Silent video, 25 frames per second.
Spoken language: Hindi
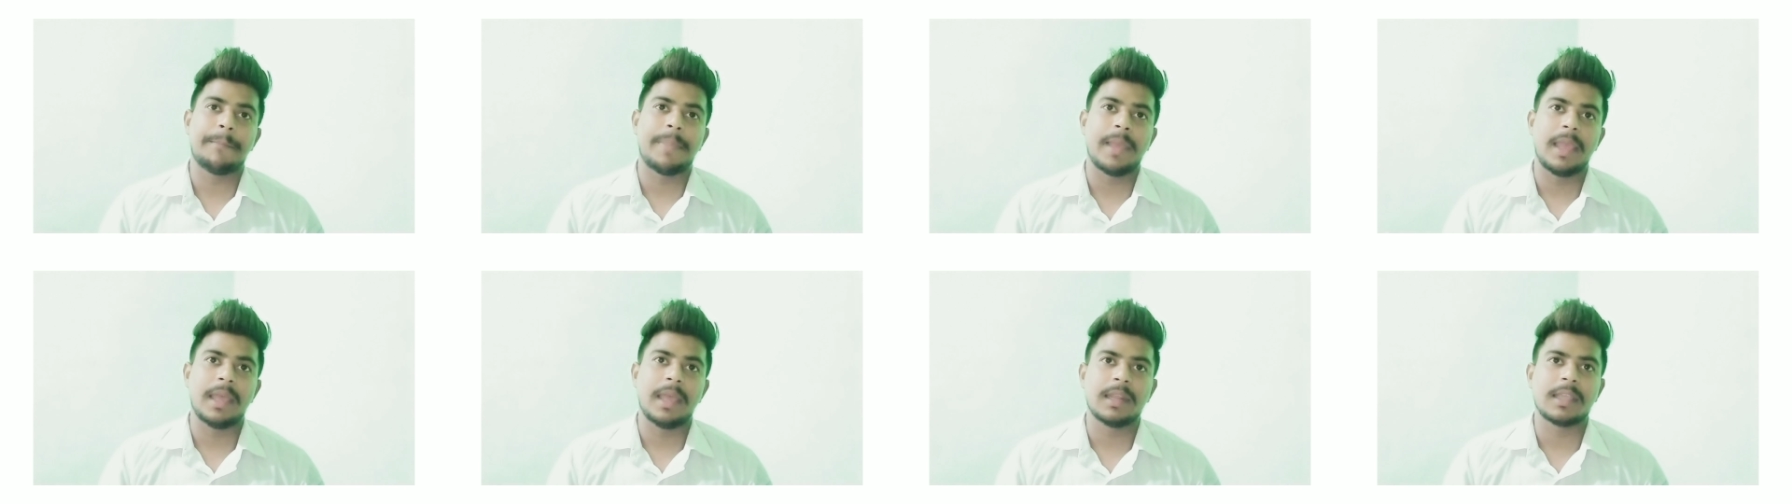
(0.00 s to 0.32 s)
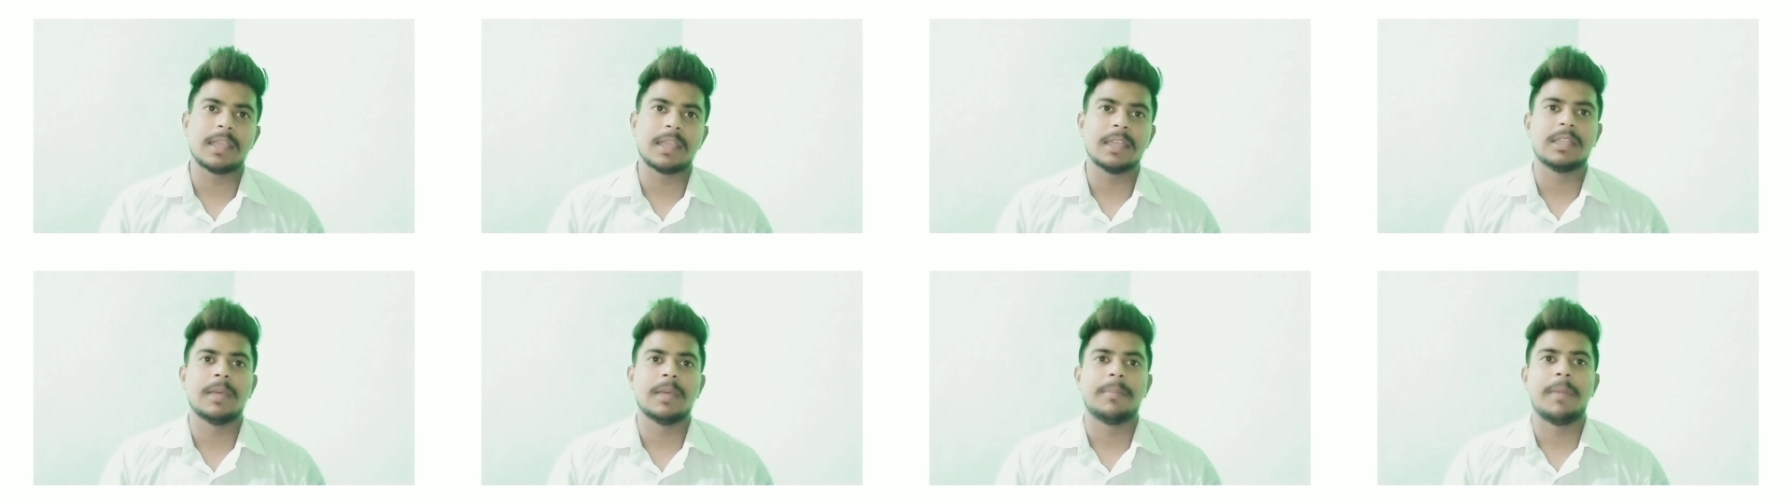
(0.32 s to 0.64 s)

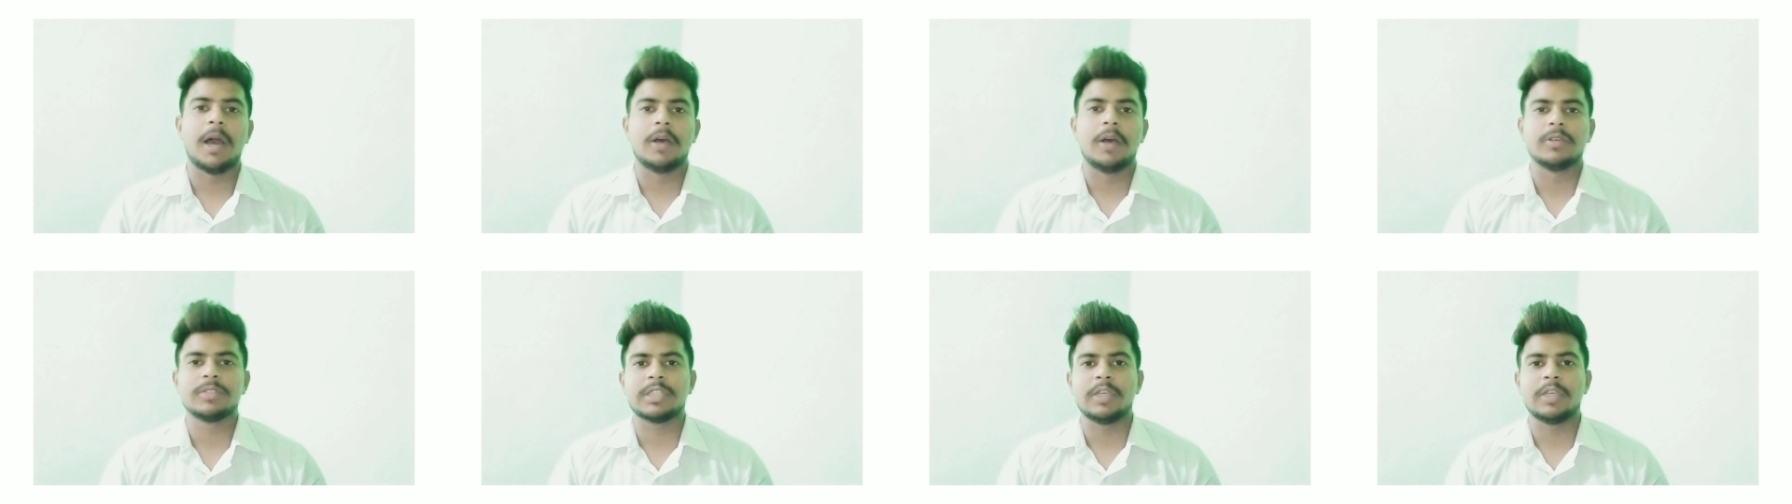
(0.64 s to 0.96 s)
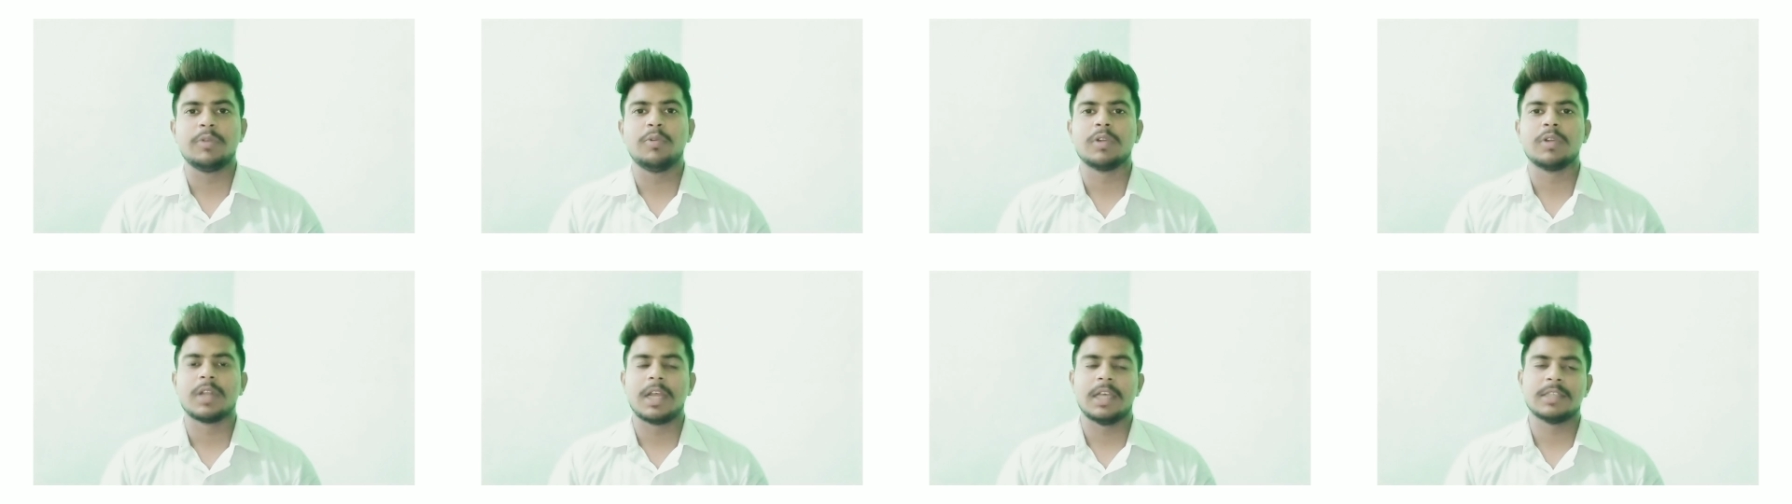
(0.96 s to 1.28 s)
पैर के दबाव
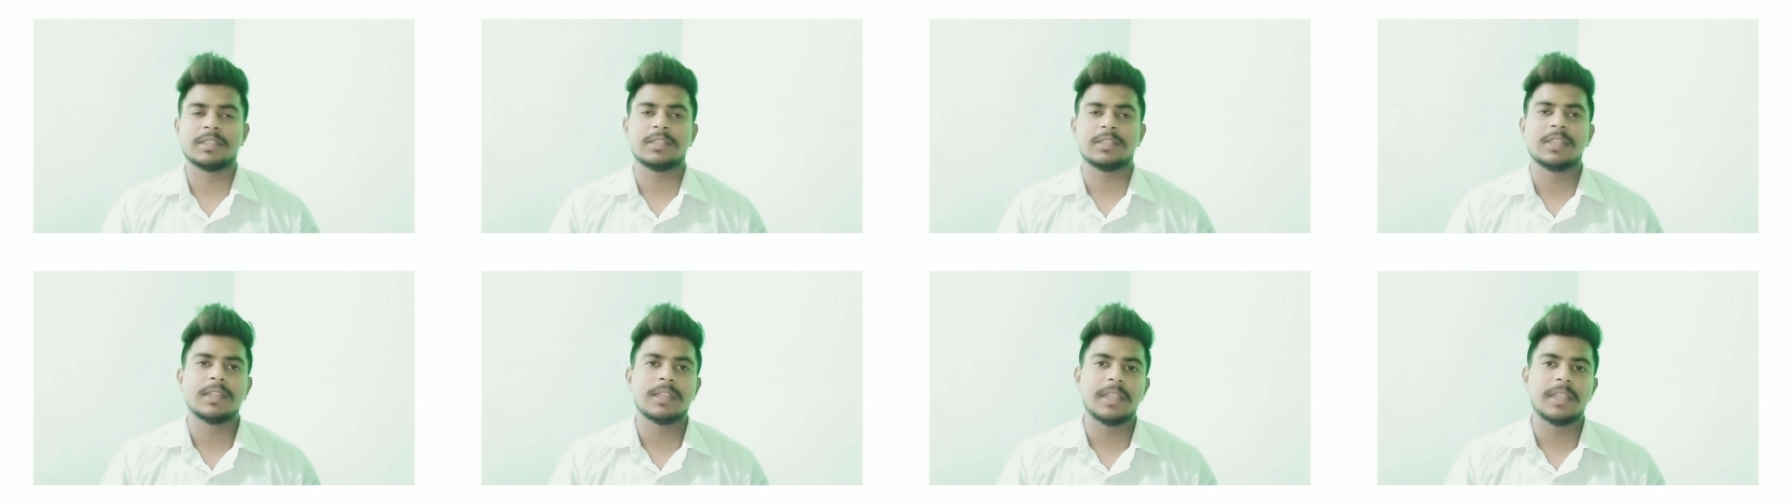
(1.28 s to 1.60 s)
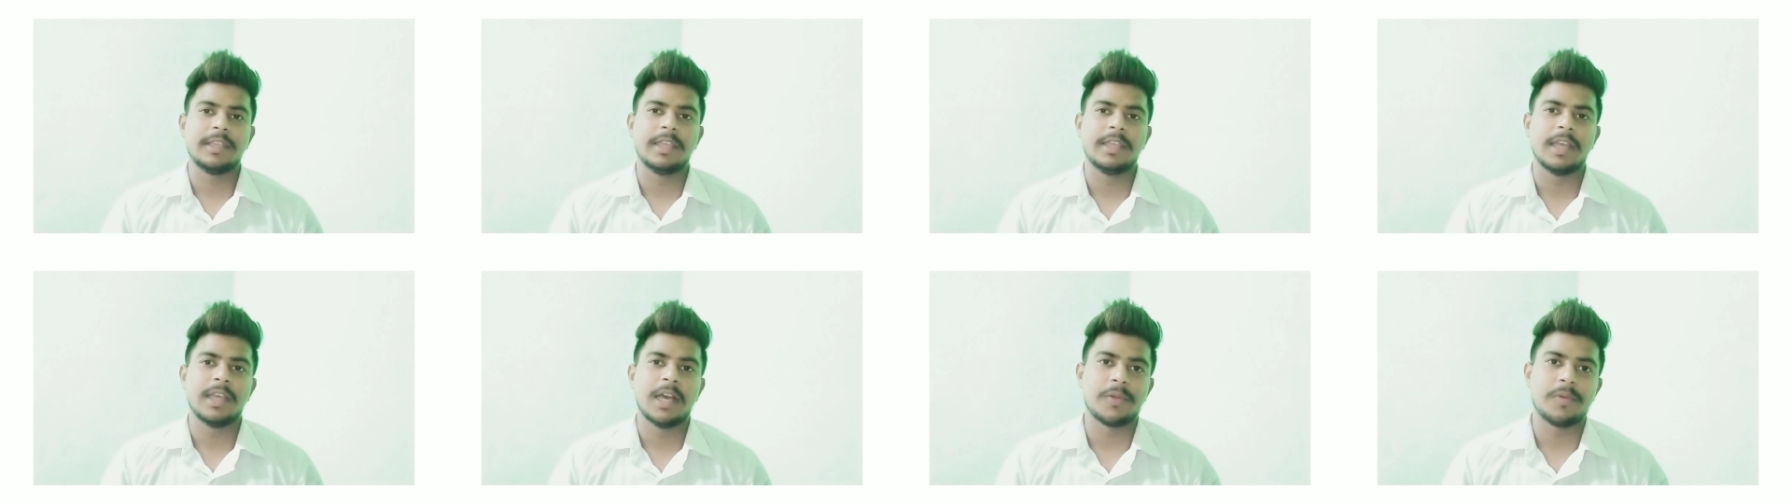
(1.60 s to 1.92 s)
से वो रास्ता
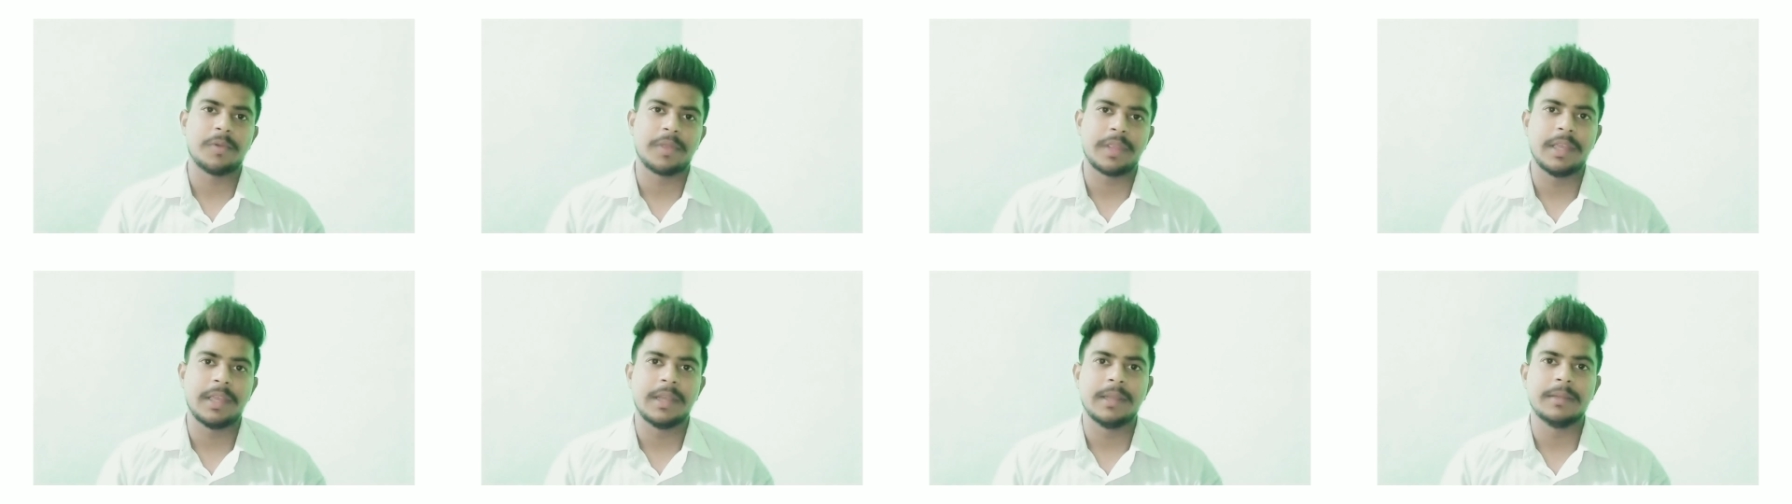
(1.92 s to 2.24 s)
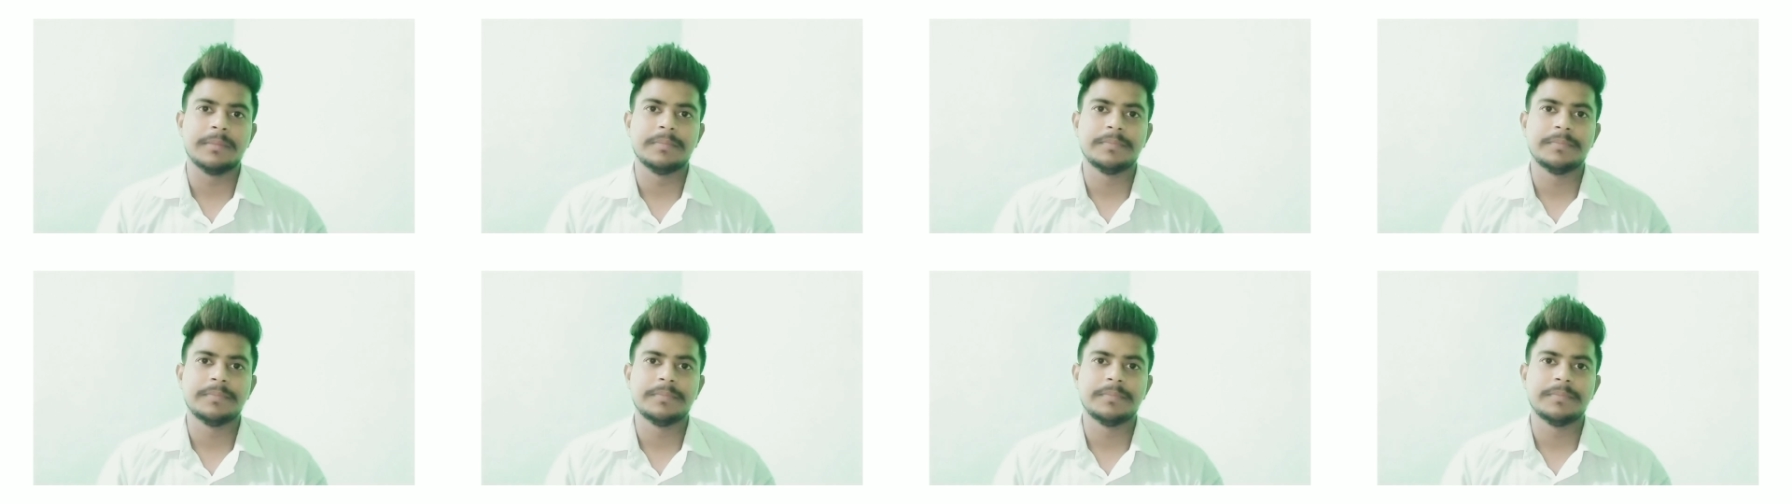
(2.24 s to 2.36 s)
तैयार हो गया